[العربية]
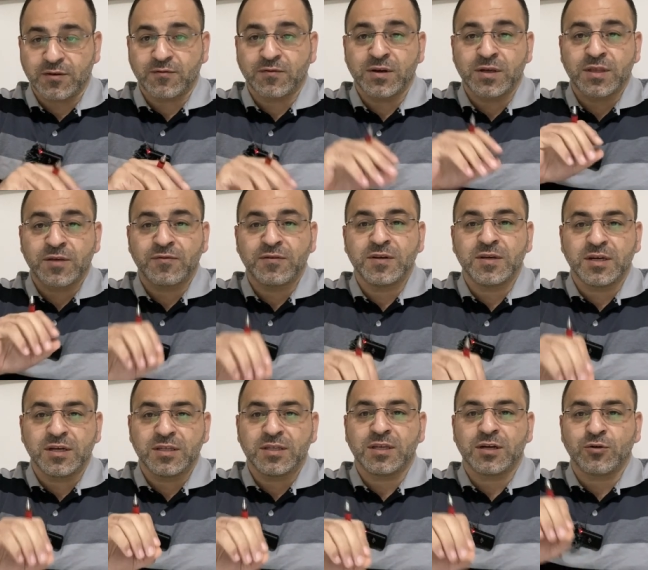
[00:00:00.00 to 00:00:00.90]
فإذا في
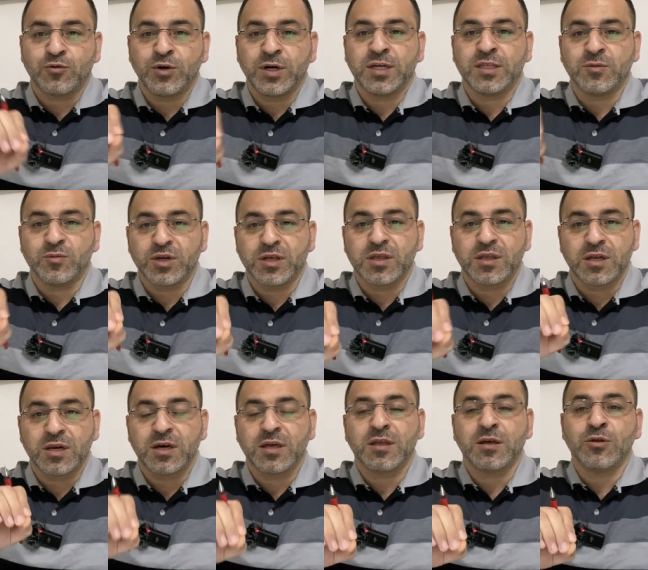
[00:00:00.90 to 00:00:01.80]
عندك واحدة من
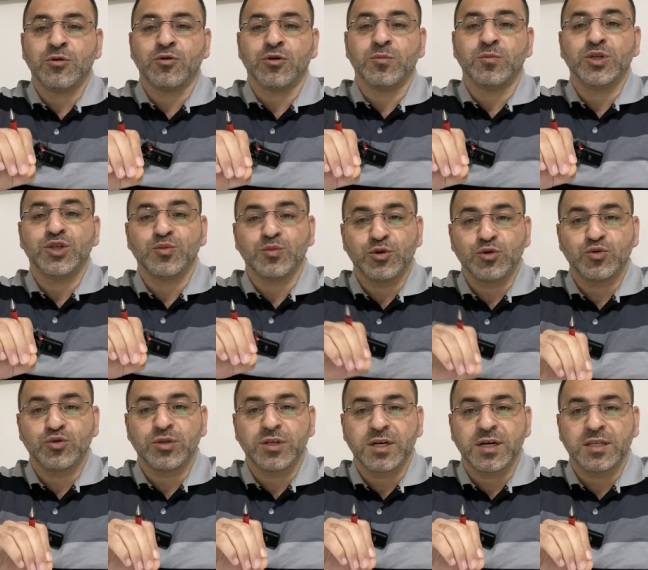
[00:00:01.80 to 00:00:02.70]
الثلاثة هذول مش
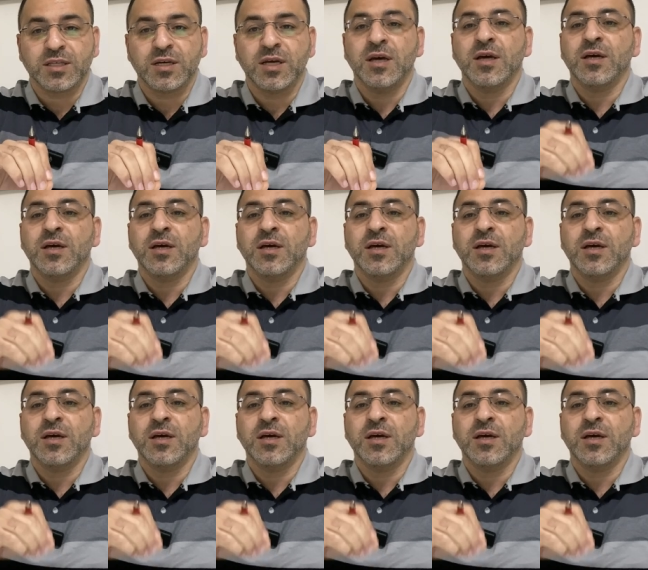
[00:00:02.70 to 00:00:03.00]
موجودات